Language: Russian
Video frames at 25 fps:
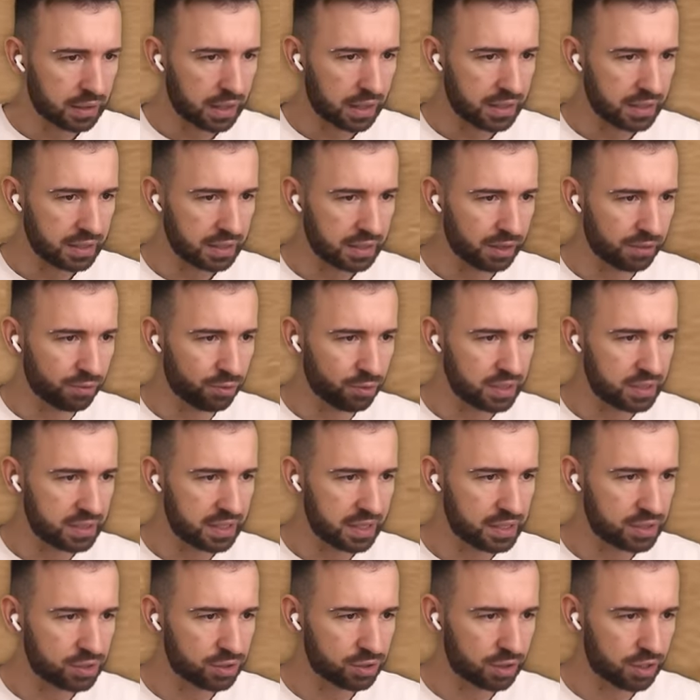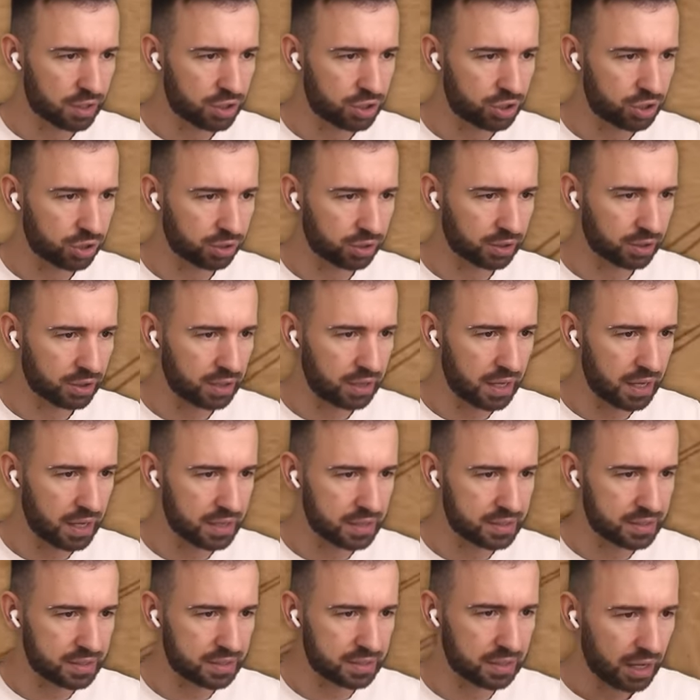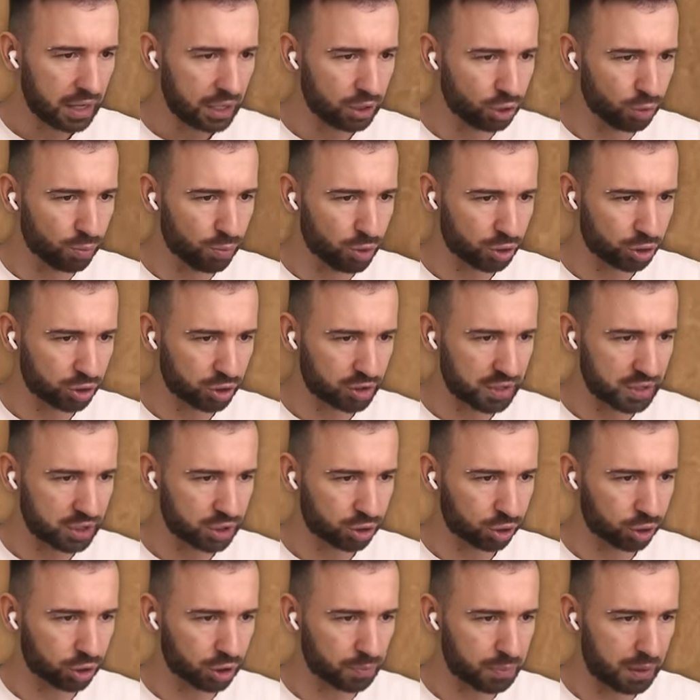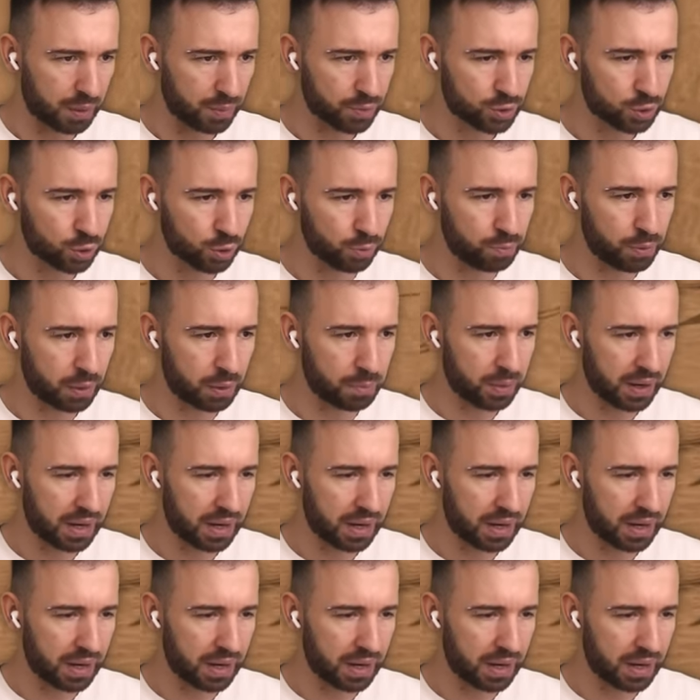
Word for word: Ладненько, вот здесь у нас что-то есть. Я не думаю, что здесь что-то прям супер